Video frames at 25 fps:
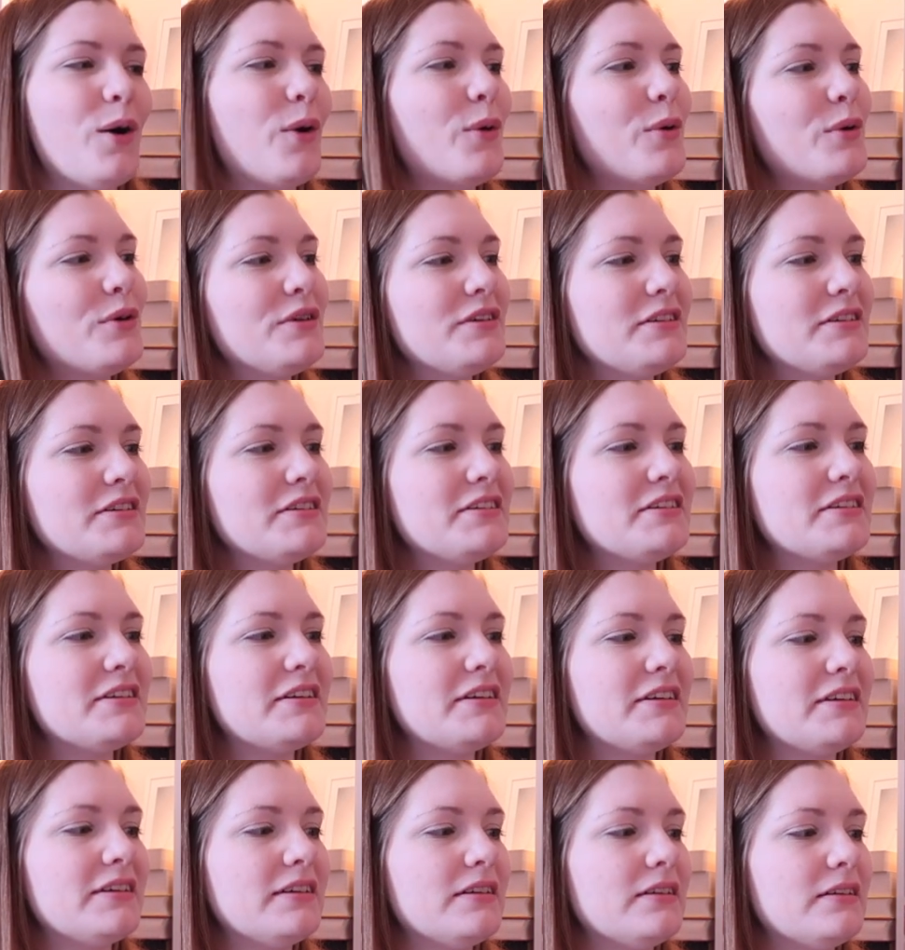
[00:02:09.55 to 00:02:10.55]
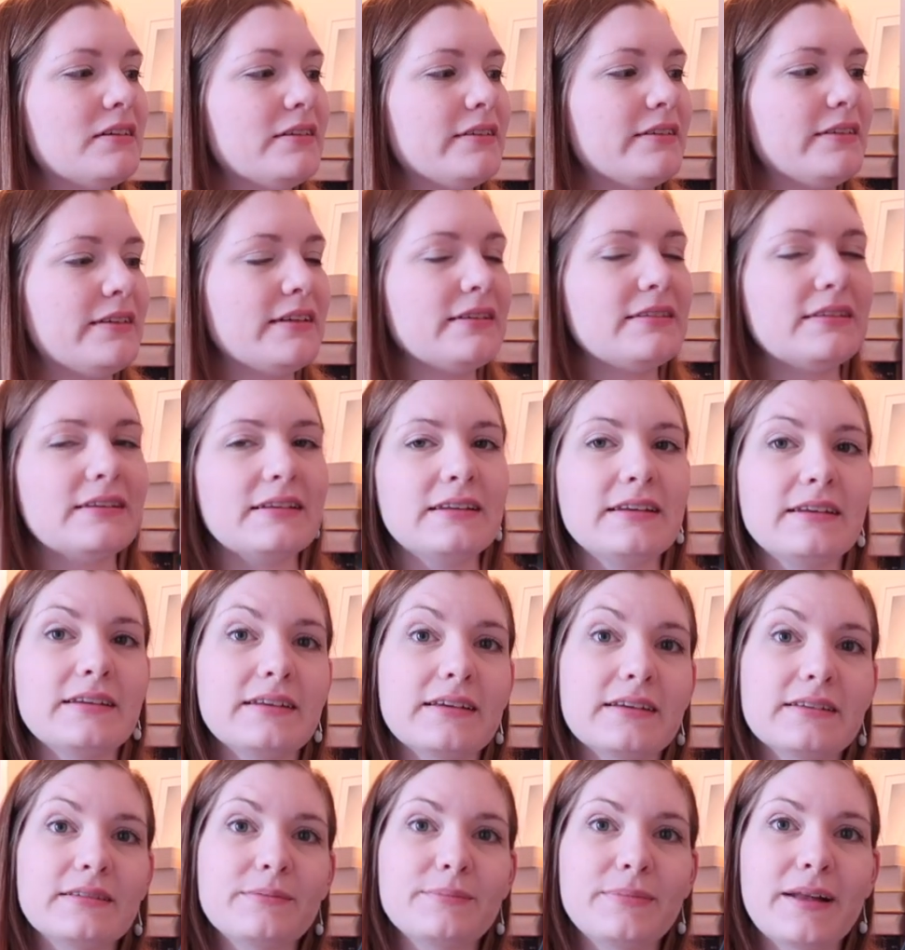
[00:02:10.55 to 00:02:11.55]
Und das
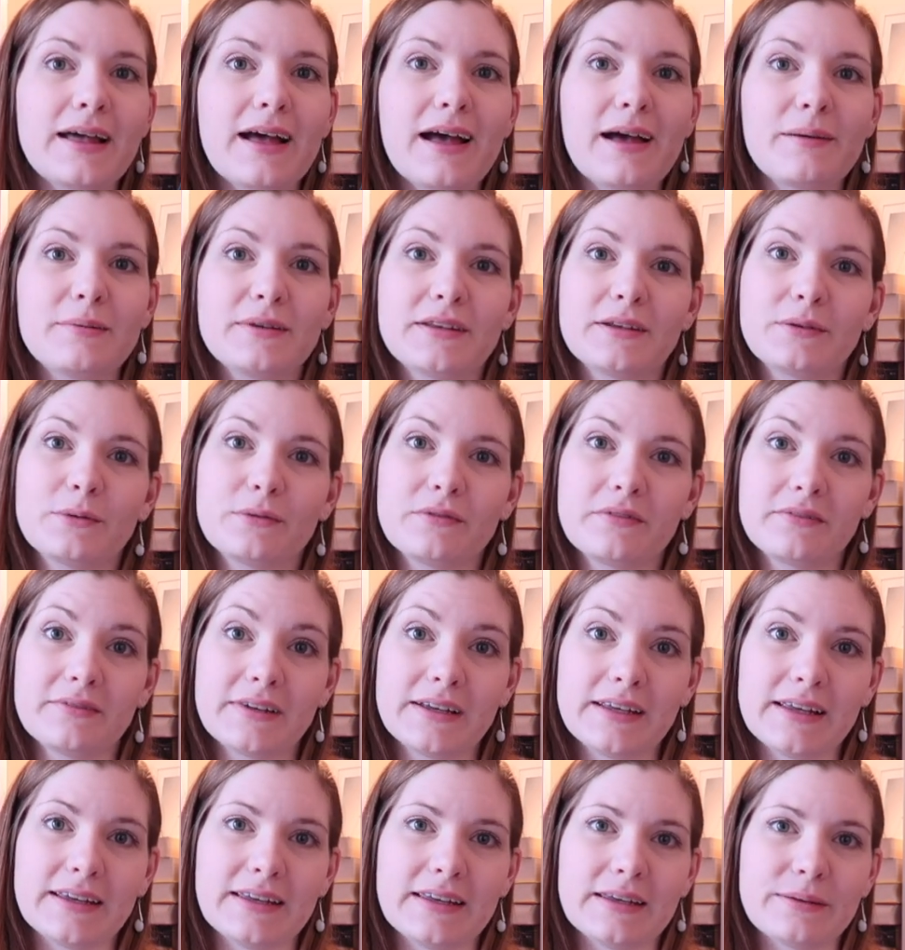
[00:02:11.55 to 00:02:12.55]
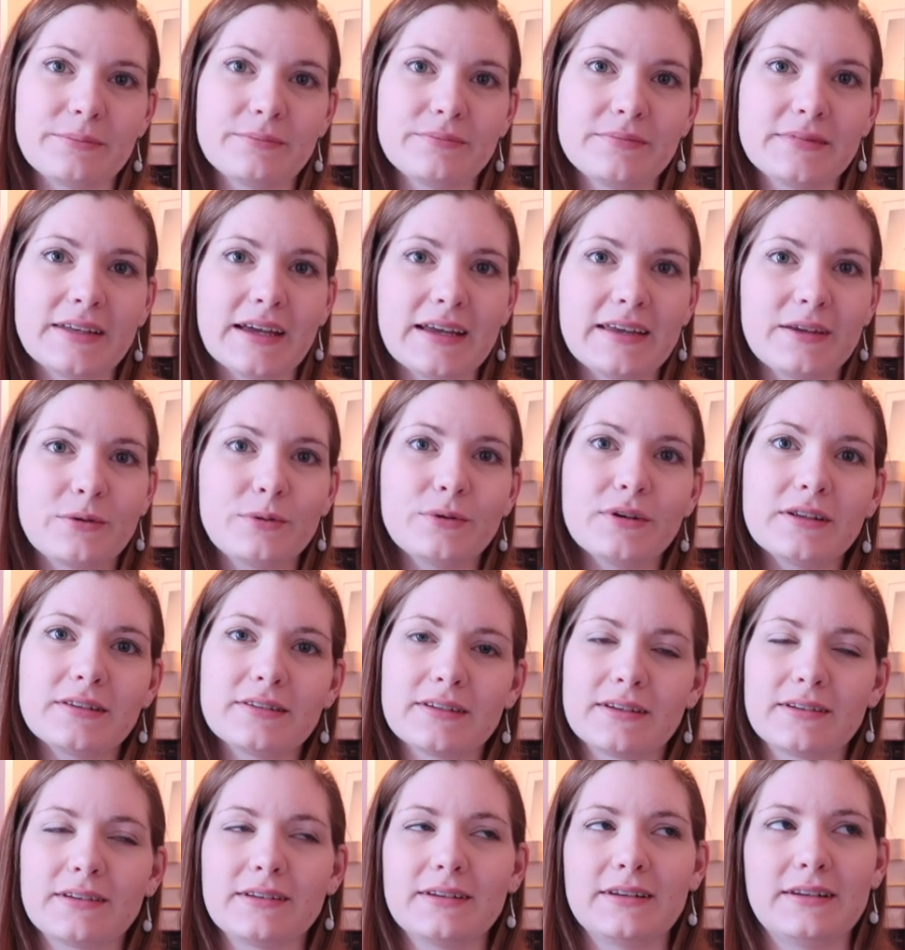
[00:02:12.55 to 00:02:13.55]
signierte Exemplar habe ich dann irgendwann weggegeben, da ich 100
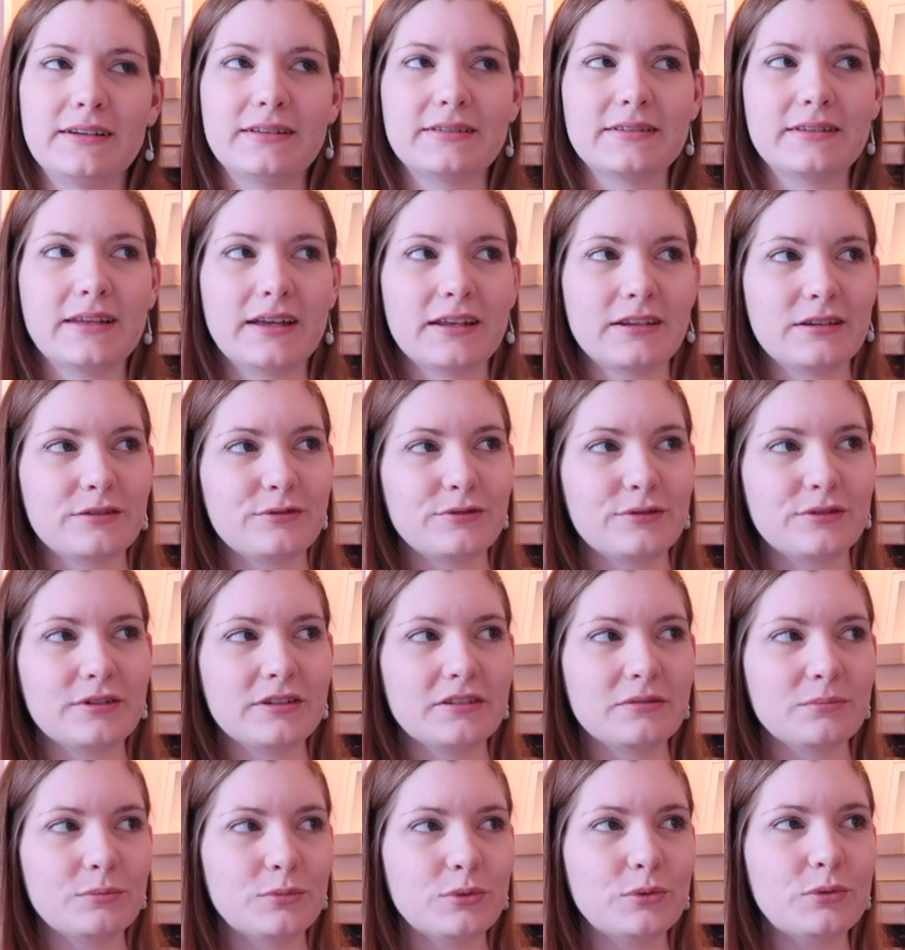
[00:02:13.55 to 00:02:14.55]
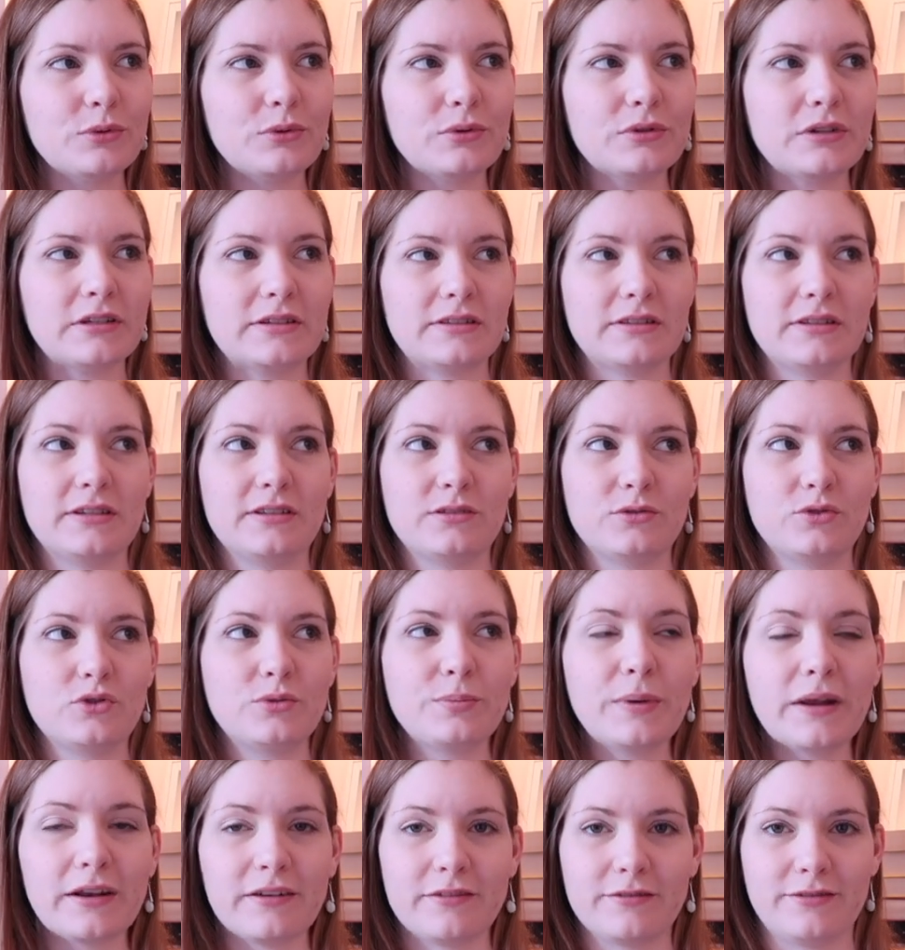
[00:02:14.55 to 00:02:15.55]
Seiten gelesen hatte von diesem Buch und es nicht so
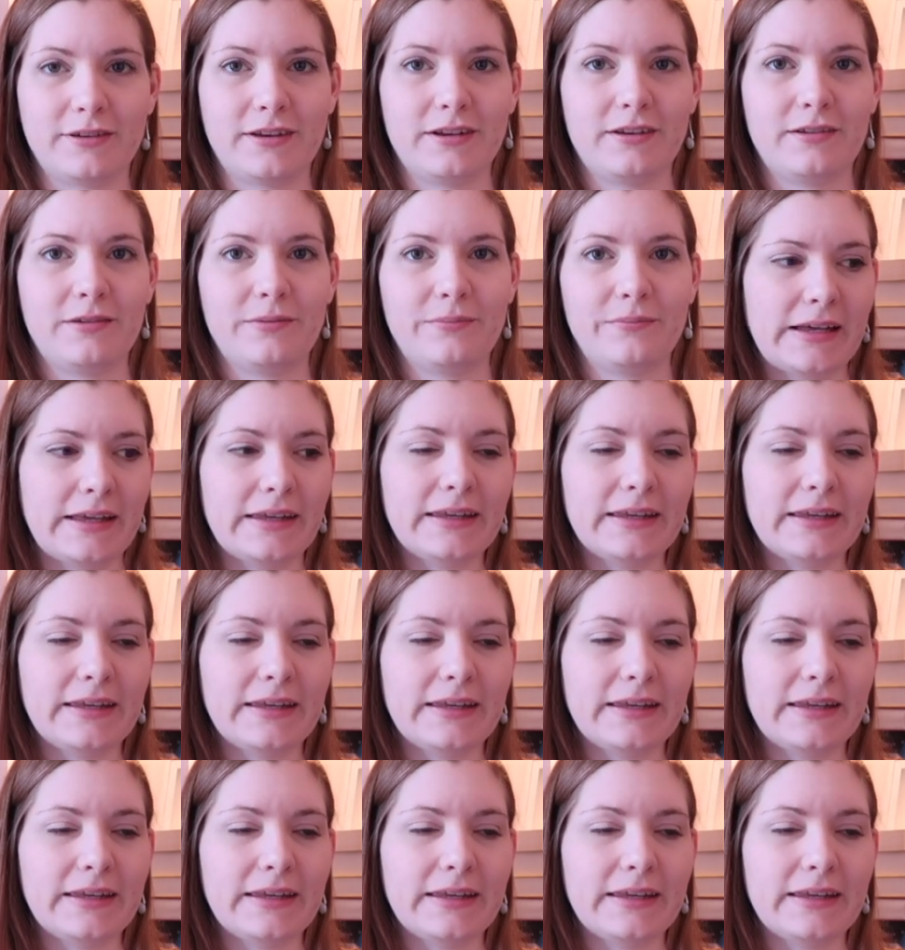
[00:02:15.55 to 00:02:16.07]
spannend fand.